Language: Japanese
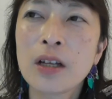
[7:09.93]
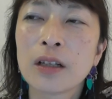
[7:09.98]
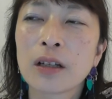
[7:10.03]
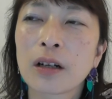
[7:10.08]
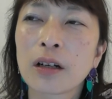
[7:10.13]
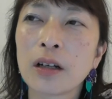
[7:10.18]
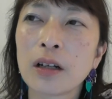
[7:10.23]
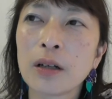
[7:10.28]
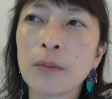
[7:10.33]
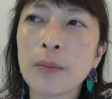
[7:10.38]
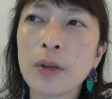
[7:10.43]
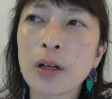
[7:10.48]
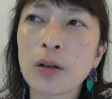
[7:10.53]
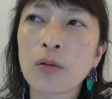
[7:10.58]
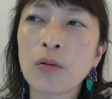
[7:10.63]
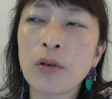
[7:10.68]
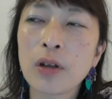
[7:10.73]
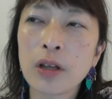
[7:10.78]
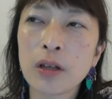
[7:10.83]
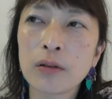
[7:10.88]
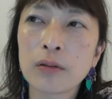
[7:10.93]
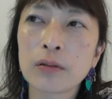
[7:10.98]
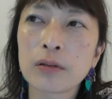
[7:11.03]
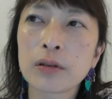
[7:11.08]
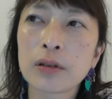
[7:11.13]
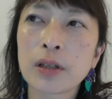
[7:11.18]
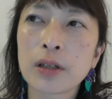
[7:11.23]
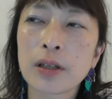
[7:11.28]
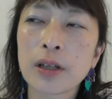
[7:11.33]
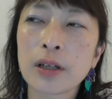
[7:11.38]
だからまあご縁を
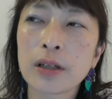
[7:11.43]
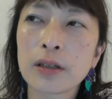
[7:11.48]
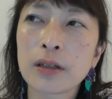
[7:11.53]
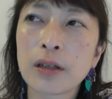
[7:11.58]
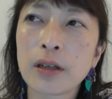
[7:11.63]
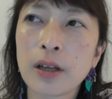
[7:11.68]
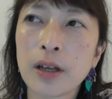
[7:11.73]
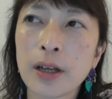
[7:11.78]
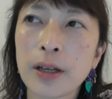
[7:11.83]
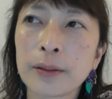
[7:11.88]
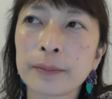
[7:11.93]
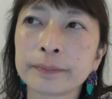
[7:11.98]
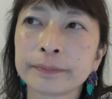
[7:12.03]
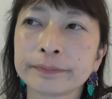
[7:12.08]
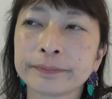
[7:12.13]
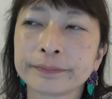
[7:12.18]
いただいて